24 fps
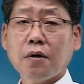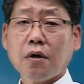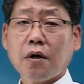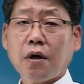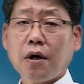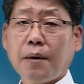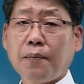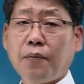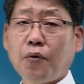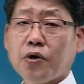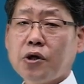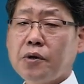
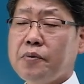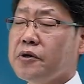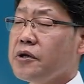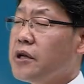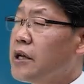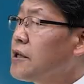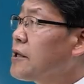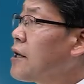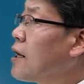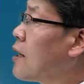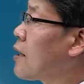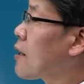어, 보시면
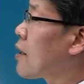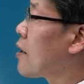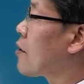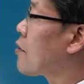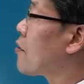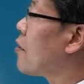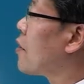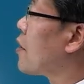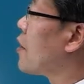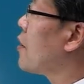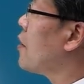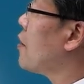된다라는
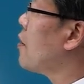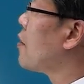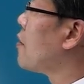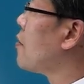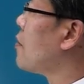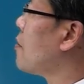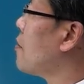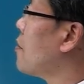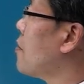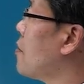거예요.